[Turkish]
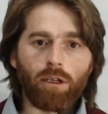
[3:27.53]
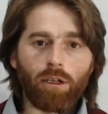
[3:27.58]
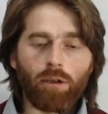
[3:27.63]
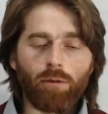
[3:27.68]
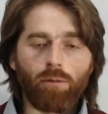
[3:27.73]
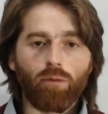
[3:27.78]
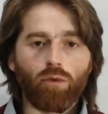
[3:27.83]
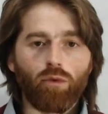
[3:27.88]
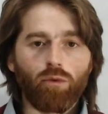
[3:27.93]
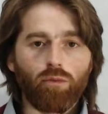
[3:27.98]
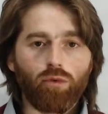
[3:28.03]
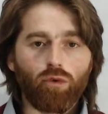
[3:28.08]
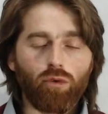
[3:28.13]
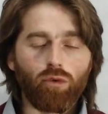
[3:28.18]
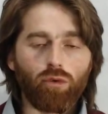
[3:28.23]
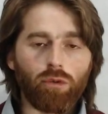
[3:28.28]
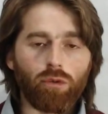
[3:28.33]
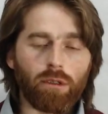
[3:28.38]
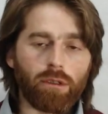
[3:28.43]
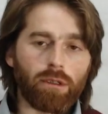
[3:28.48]
bu
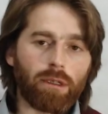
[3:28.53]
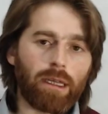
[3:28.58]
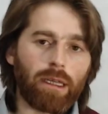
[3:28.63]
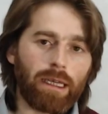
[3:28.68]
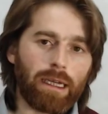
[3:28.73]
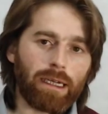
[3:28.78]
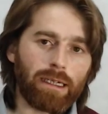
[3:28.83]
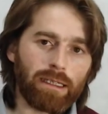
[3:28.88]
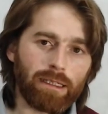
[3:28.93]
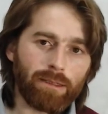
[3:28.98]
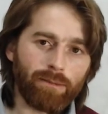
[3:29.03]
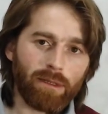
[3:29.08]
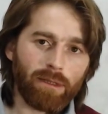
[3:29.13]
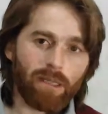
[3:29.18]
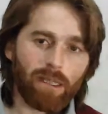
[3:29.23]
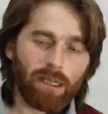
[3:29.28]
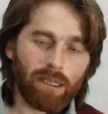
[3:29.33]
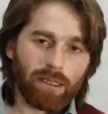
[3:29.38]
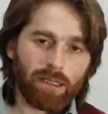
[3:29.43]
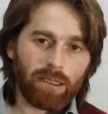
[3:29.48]
bunun yani
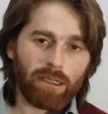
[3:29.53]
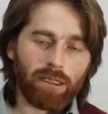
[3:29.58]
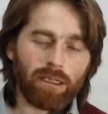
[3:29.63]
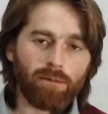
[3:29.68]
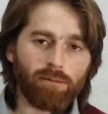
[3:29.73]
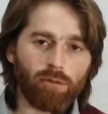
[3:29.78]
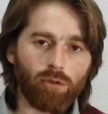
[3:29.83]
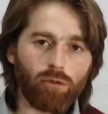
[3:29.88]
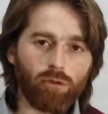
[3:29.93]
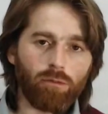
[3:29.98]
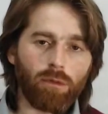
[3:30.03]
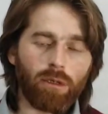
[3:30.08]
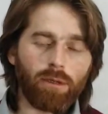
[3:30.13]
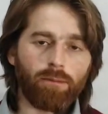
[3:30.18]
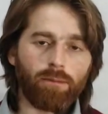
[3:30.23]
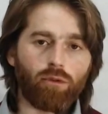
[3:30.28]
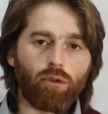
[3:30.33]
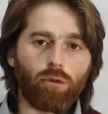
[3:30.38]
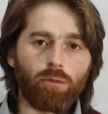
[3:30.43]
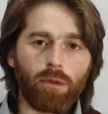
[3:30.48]
hizmetteki kitap okuma
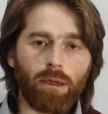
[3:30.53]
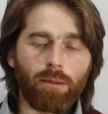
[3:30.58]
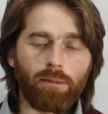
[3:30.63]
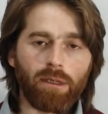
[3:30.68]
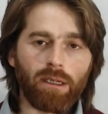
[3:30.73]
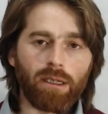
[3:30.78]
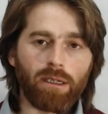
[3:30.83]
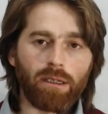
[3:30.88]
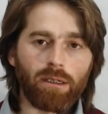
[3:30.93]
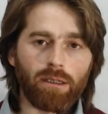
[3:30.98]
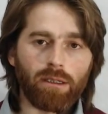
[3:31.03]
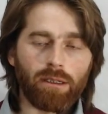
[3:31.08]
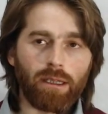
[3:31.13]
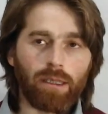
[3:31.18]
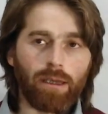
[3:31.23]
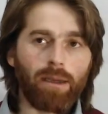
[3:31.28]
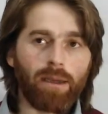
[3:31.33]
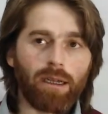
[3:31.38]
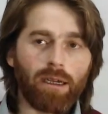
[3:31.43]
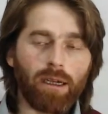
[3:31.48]
probleminin
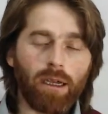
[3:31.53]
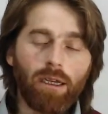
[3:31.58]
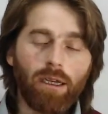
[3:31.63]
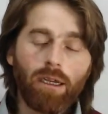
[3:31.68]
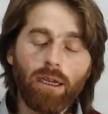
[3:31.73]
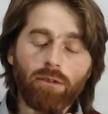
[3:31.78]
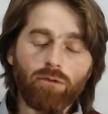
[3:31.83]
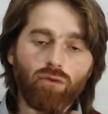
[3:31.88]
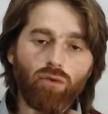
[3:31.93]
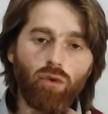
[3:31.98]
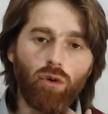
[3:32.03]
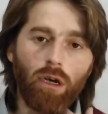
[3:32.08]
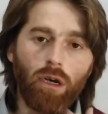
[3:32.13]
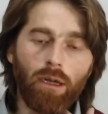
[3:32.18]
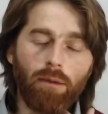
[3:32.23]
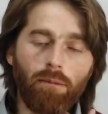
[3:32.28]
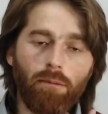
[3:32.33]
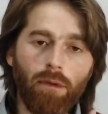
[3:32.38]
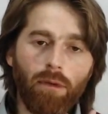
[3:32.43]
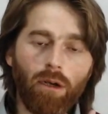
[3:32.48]
temel kaynağı
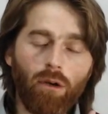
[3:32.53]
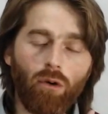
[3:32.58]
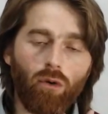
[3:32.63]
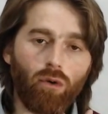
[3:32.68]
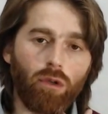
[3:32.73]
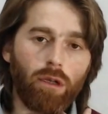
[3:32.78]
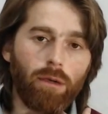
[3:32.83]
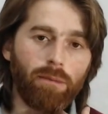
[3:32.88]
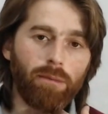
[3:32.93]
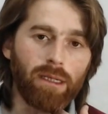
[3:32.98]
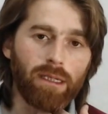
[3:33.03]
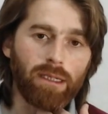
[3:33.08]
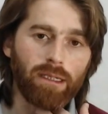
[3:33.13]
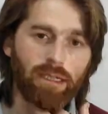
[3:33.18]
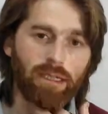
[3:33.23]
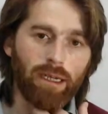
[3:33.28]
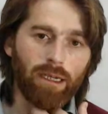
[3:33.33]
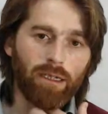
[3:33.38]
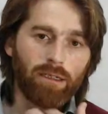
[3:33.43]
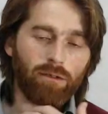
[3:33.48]
zorlanma olabilir.
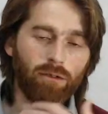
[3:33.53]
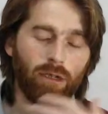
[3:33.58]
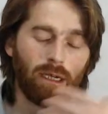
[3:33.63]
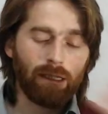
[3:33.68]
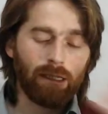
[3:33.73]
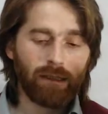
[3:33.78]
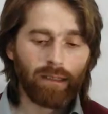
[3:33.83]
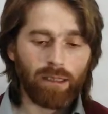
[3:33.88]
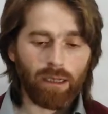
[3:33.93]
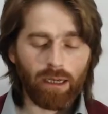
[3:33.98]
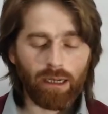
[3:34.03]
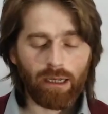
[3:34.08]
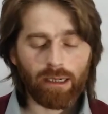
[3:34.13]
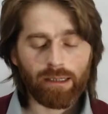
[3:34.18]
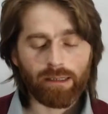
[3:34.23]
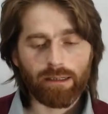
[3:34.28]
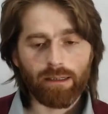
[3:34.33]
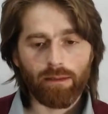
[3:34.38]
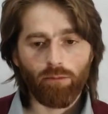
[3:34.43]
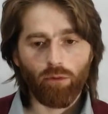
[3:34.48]
Yani nihayetinde
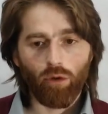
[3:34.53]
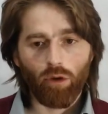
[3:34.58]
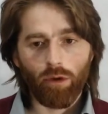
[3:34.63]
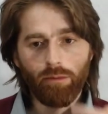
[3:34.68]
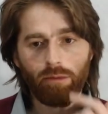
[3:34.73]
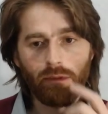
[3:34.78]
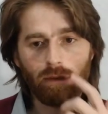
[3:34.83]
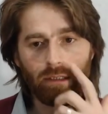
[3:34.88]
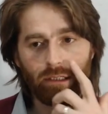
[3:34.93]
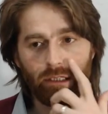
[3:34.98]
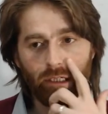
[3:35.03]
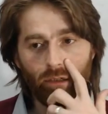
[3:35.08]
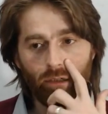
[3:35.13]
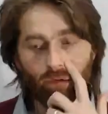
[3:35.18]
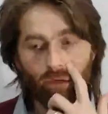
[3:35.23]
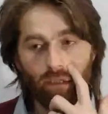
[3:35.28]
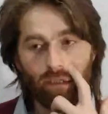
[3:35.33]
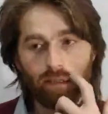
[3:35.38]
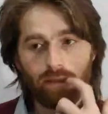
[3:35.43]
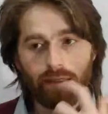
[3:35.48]
ailesinden böyle bir şeyi
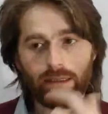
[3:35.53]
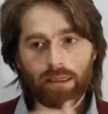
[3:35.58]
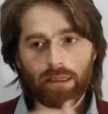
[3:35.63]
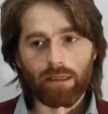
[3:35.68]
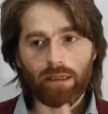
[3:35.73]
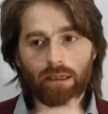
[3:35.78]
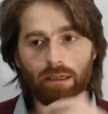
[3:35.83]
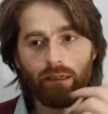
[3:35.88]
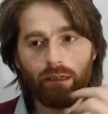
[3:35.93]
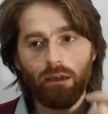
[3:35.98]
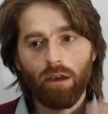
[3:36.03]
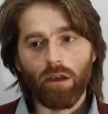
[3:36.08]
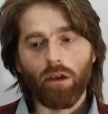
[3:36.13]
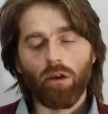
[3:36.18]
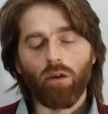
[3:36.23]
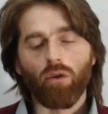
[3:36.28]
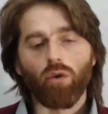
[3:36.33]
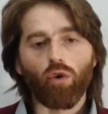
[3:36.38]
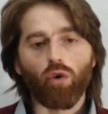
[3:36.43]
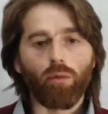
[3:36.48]
olan insanlar
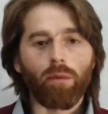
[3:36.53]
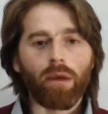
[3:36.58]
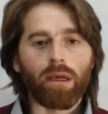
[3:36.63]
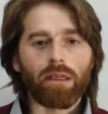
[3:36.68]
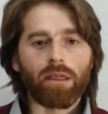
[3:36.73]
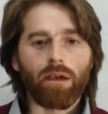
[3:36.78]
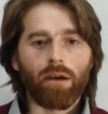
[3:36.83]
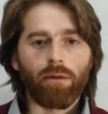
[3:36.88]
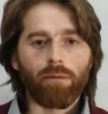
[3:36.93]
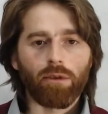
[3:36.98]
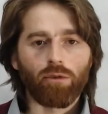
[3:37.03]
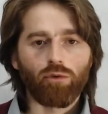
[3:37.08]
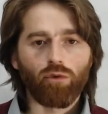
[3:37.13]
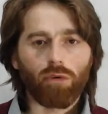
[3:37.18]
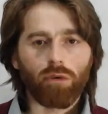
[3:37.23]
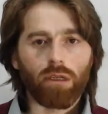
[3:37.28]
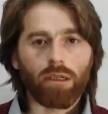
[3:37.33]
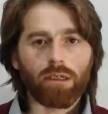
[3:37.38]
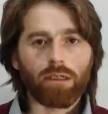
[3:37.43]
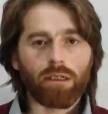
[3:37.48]
okumaya devam
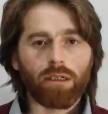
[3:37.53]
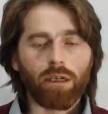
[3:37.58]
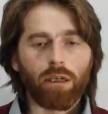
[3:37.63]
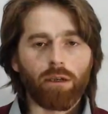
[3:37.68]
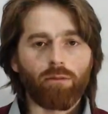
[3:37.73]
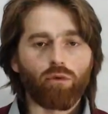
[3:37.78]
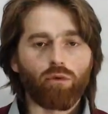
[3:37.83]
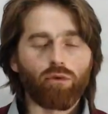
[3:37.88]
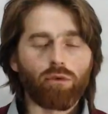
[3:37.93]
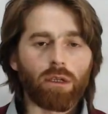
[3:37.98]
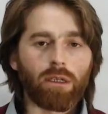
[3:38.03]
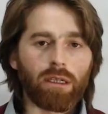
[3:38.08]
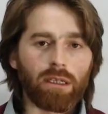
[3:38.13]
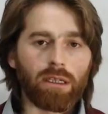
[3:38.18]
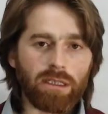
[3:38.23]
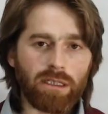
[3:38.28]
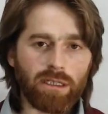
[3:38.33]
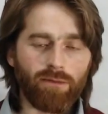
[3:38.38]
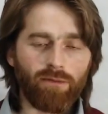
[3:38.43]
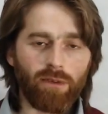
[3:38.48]
ediyorlar. Bundan da
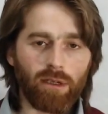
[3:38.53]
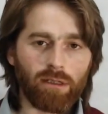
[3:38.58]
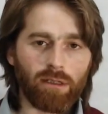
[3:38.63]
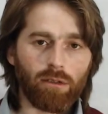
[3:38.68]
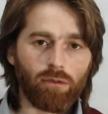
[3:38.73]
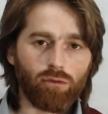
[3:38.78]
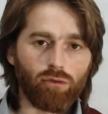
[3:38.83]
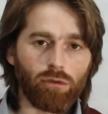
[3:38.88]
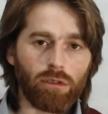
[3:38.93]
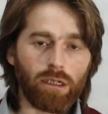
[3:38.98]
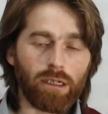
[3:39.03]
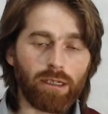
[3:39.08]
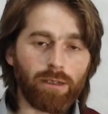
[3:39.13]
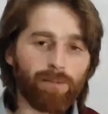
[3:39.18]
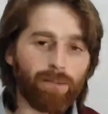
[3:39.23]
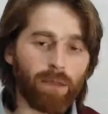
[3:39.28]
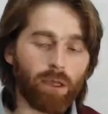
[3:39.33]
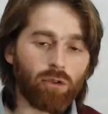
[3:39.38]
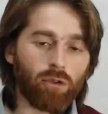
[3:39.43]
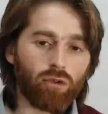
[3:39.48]
istifade ediyorlar.
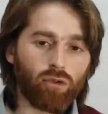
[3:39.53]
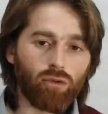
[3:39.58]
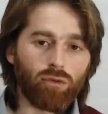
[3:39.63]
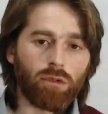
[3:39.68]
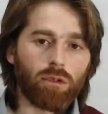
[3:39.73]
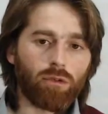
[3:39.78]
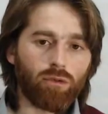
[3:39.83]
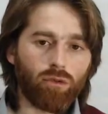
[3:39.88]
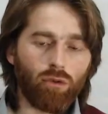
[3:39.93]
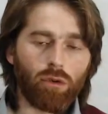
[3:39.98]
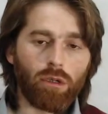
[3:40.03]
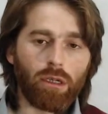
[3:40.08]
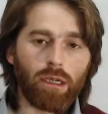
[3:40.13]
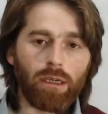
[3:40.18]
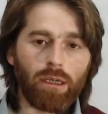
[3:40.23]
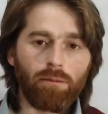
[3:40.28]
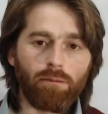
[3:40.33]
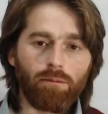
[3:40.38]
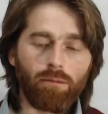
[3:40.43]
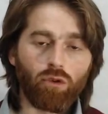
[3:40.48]
Şunu da
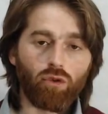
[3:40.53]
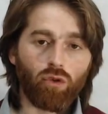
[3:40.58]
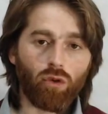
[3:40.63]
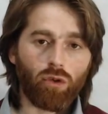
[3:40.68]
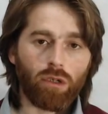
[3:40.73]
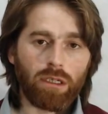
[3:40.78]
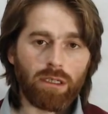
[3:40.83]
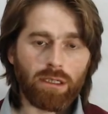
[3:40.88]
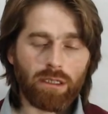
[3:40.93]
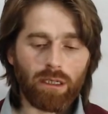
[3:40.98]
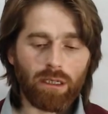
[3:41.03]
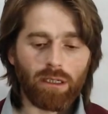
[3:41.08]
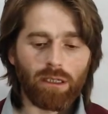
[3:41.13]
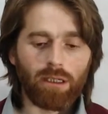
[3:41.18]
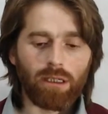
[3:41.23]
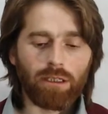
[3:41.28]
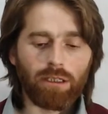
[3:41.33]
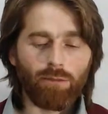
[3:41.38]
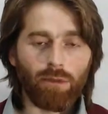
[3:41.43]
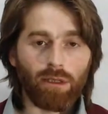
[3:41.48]
söyleyeyim. Birçok insanın
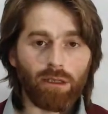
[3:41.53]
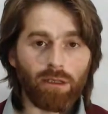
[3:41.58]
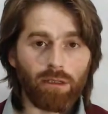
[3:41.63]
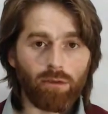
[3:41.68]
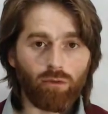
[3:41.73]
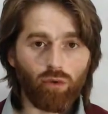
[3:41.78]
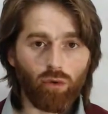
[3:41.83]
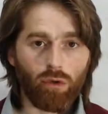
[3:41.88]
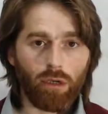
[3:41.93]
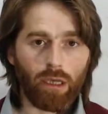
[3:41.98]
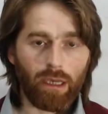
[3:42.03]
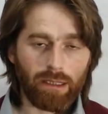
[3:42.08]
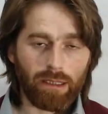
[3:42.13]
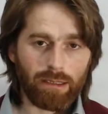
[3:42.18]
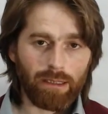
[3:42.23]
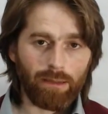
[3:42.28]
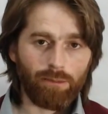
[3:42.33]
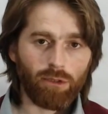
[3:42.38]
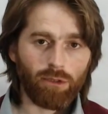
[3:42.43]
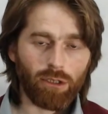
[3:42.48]
hizmeti çok
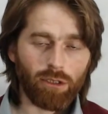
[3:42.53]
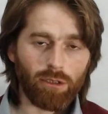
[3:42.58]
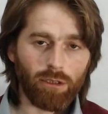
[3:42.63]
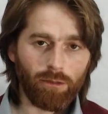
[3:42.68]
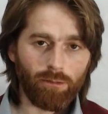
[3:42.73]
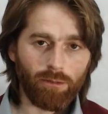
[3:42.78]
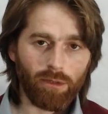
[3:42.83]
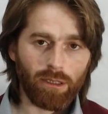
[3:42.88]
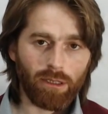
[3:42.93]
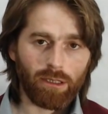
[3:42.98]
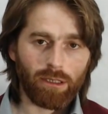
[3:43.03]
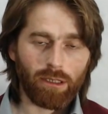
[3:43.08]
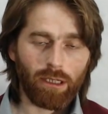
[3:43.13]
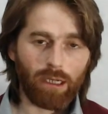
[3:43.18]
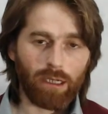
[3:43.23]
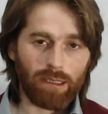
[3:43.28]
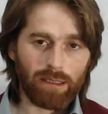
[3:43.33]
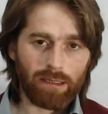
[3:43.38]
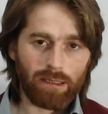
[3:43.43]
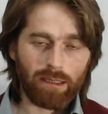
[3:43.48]
exceptional bir
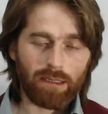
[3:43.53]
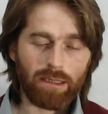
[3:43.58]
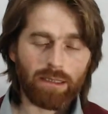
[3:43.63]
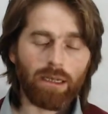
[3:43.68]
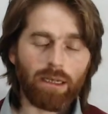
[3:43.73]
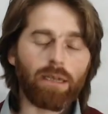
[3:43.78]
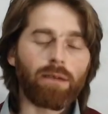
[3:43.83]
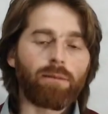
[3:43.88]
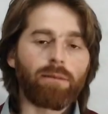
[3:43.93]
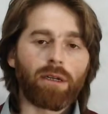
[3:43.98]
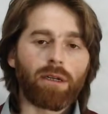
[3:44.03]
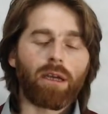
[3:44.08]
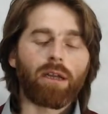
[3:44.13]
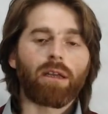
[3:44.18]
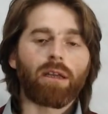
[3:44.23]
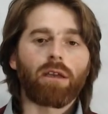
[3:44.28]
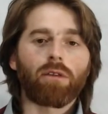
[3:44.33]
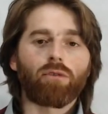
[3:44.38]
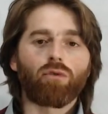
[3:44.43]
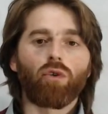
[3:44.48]
yani istisnai bir
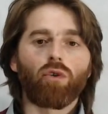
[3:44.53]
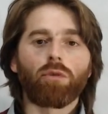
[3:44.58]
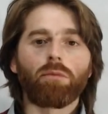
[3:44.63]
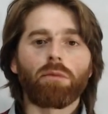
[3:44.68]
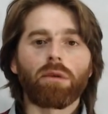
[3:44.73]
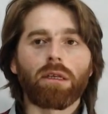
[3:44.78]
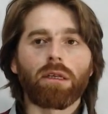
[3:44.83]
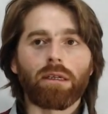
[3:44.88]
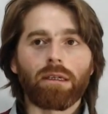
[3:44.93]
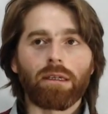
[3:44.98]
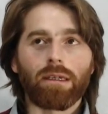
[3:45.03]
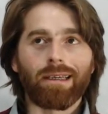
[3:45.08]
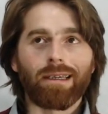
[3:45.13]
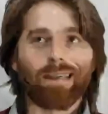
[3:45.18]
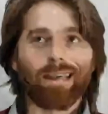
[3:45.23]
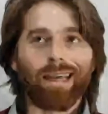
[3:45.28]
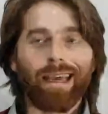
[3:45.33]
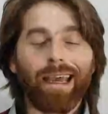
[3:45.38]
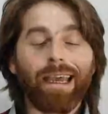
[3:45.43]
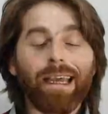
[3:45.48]
hareket görme
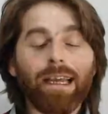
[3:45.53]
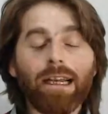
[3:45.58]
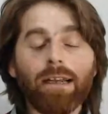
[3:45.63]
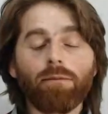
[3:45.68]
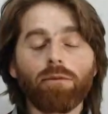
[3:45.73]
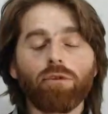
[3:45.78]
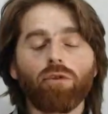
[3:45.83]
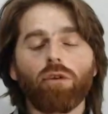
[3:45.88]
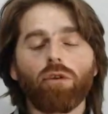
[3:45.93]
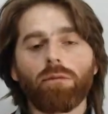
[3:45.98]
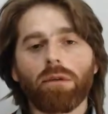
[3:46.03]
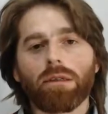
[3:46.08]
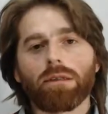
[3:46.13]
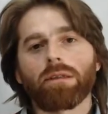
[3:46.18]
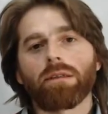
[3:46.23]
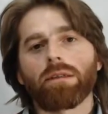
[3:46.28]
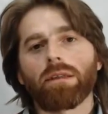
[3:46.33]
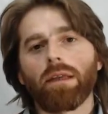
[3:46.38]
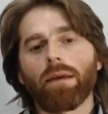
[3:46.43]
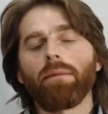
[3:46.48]
eğiliminde
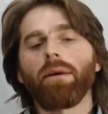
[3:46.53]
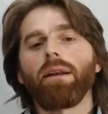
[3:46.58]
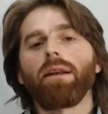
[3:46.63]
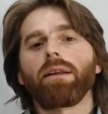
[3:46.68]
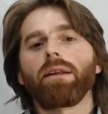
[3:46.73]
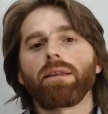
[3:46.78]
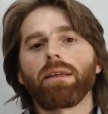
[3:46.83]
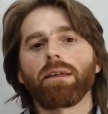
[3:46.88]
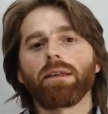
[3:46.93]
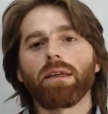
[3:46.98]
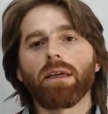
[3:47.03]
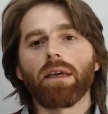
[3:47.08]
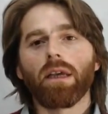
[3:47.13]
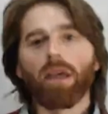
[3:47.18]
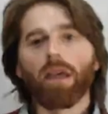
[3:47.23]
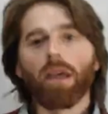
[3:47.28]
olmasının temel nedeni